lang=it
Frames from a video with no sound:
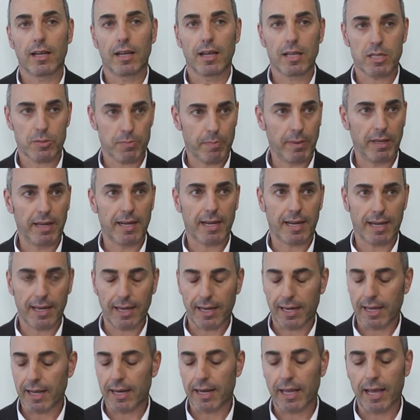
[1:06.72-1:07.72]
la spina
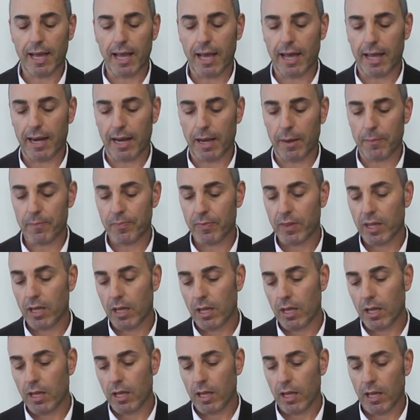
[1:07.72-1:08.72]
calcaneare?
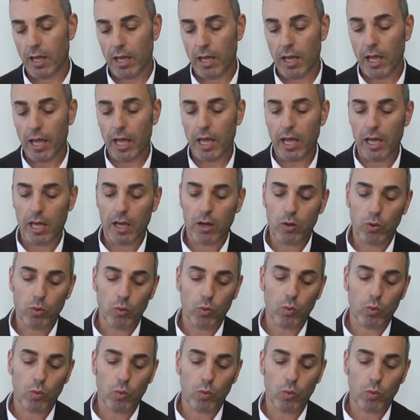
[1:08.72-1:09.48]
È